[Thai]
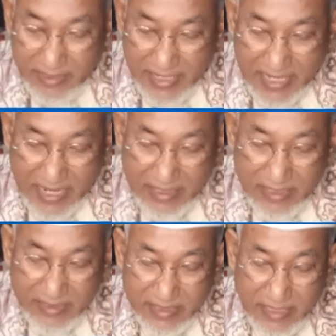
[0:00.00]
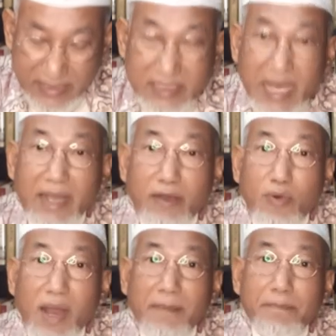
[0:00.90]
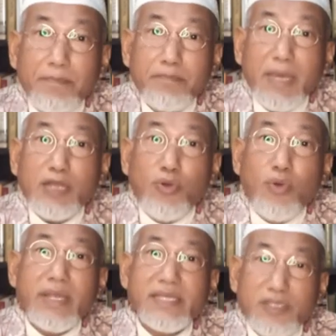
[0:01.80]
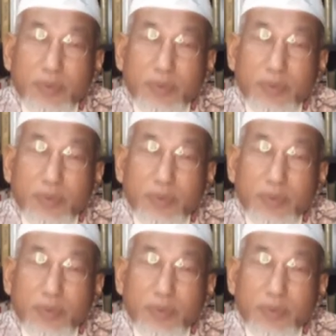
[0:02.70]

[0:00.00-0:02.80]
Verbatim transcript: ในการที่จะสร้างความมั่นคงแก่